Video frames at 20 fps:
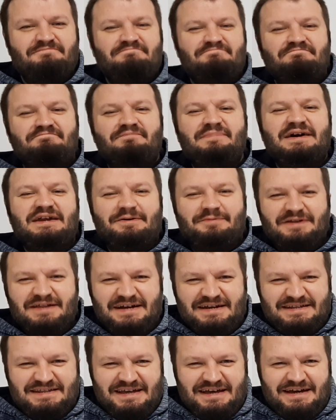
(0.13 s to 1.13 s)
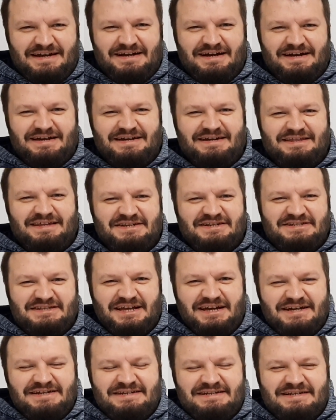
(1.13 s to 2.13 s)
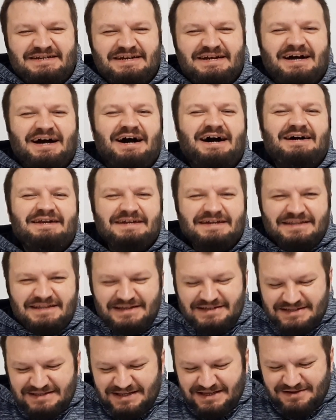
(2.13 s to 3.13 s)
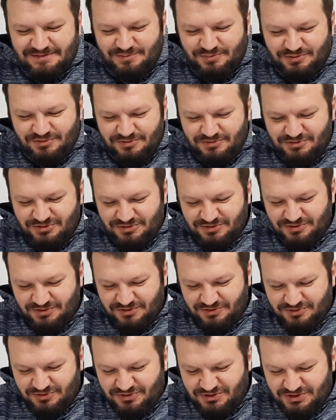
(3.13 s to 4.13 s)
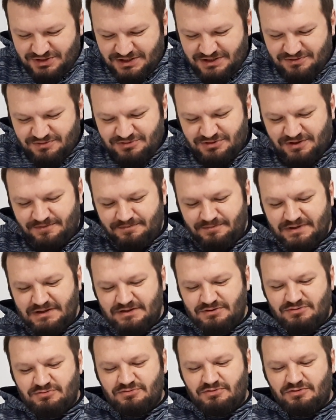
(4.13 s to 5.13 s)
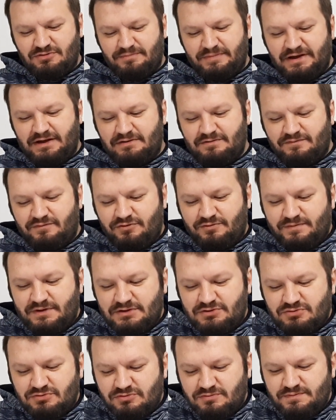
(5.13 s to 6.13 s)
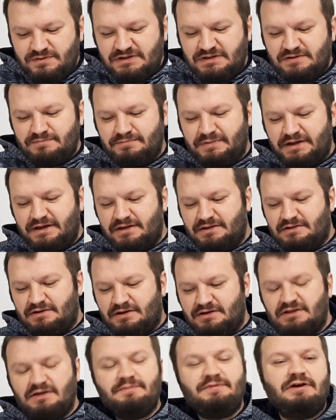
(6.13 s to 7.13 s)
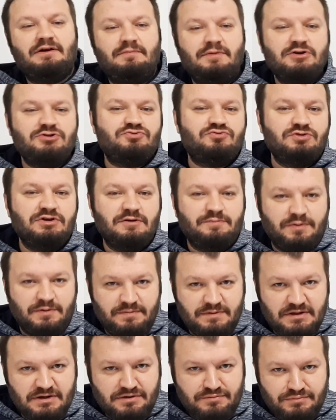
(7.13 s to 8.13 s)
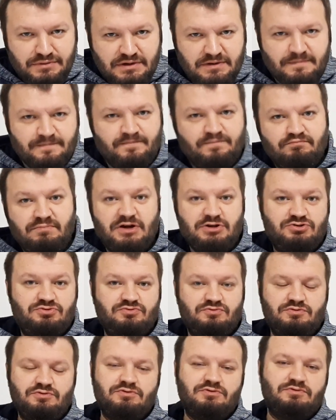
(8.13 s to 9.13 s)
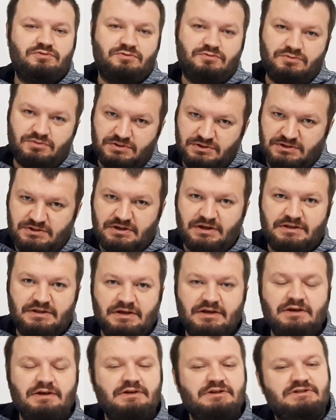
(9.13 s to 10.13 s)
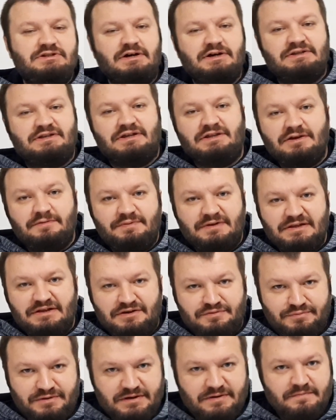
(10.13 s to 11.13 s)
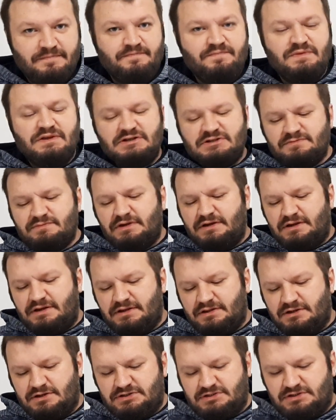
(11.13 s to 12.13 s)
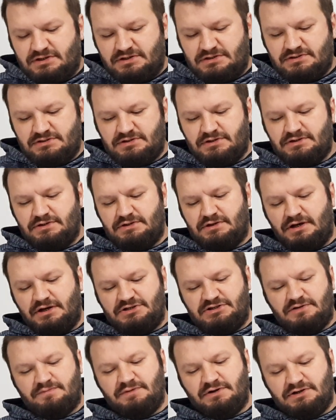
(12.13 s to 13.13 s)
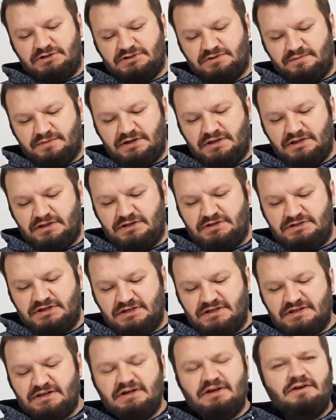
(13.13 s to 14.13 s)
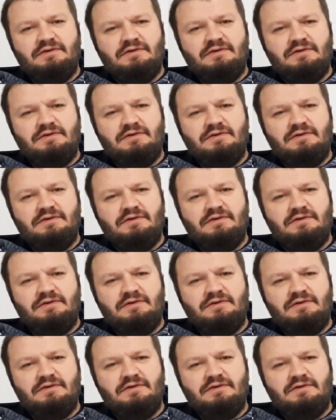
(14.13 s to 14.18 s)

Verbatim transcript: Merhabalar değerli arkadaşlar. Arkadaşlar bugün şunu konuşacağız. Hocam mezun olmayan, formasyonu bitirmeyen atamaya başvuru yapabilir mi? Başvurusa da işte atanabilir mi? Şimdi arkadaşlar e, aşama aşama gideceğiz.